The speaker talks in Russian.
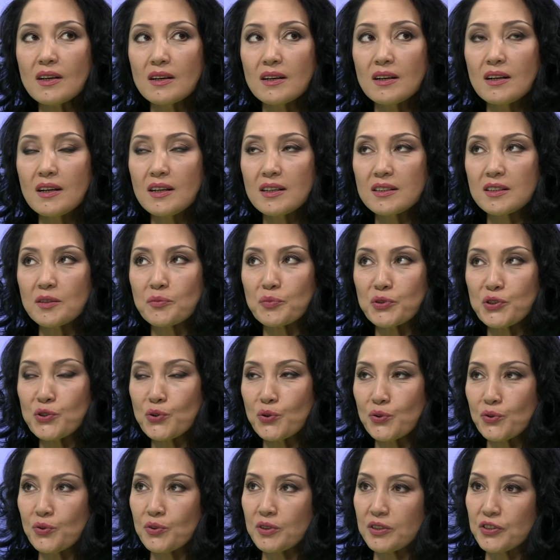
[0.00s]
летом
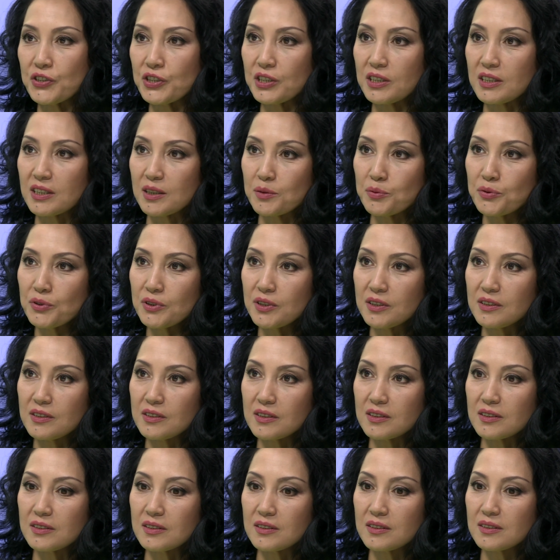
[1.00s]
потихоньку начала
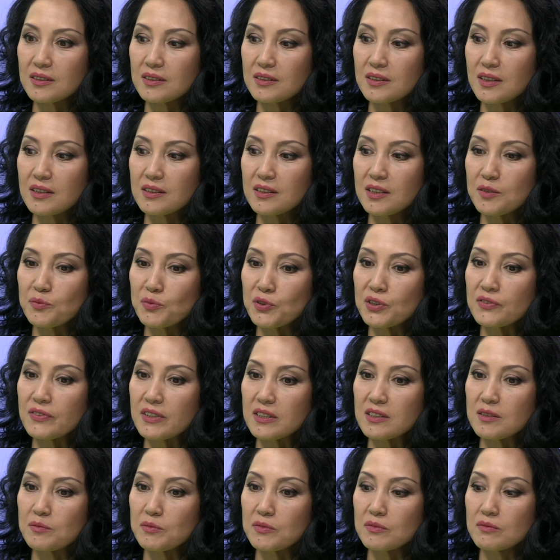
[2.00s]
работать э, с одним
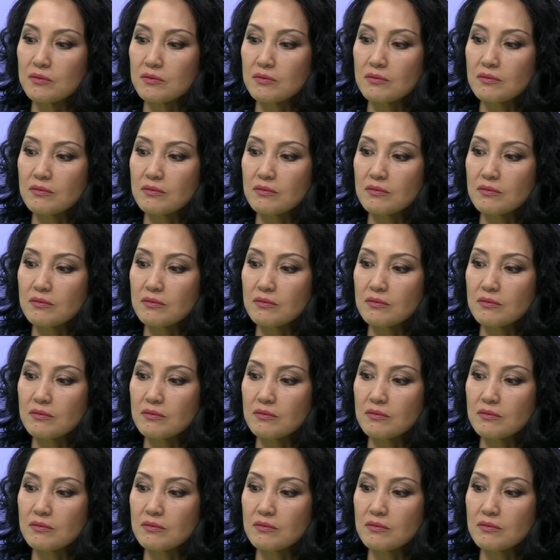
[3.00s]
известным,